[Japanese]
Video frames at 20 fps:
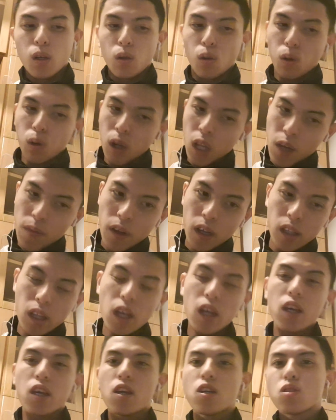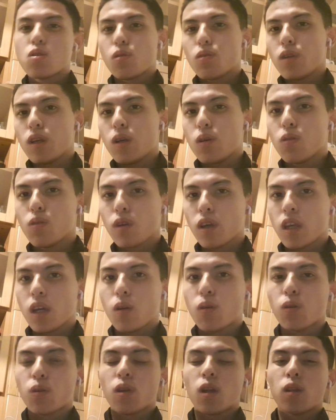これはね非常に大き
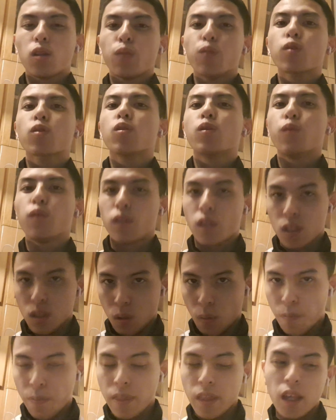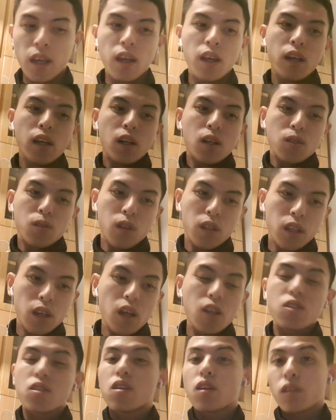いことだと僕は思うんですよ。でそれ
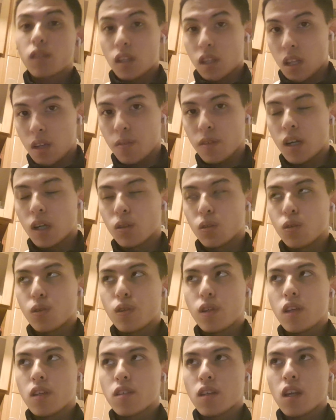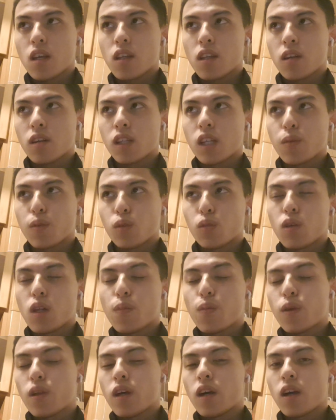だけじゃなくてねあのフリースケーティングでも
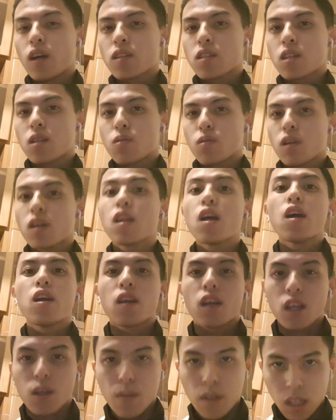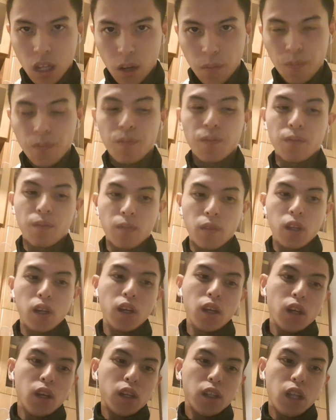トリプルアクセルをきれいに決めた、うん、
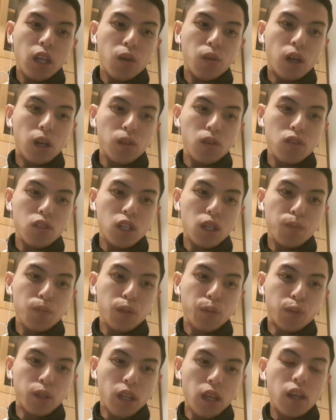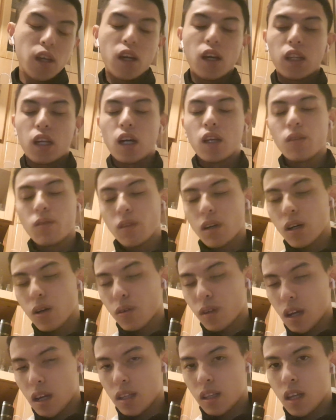で他のジャンプもねなんとか
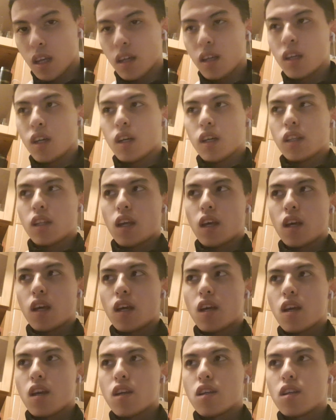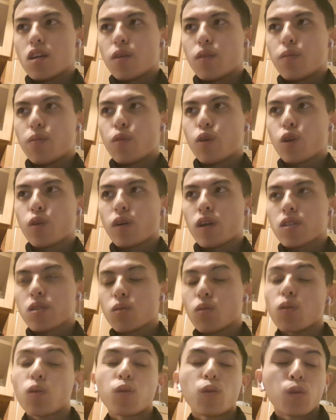こらえてで僕は
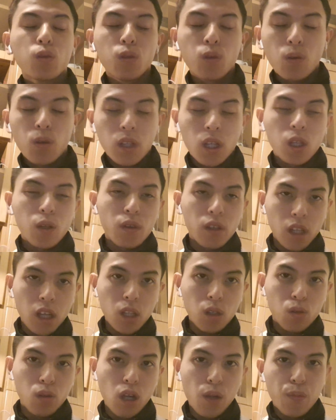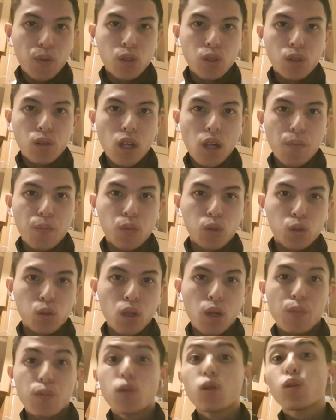そう驚いたのはね
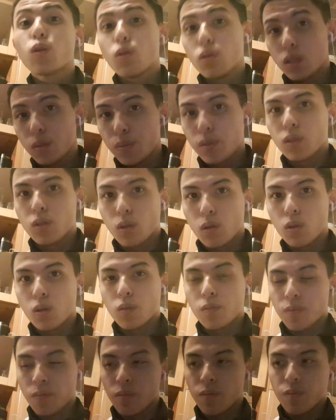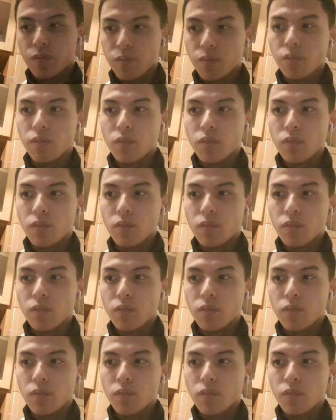トリプルフリップトリプルトーループのところ。うん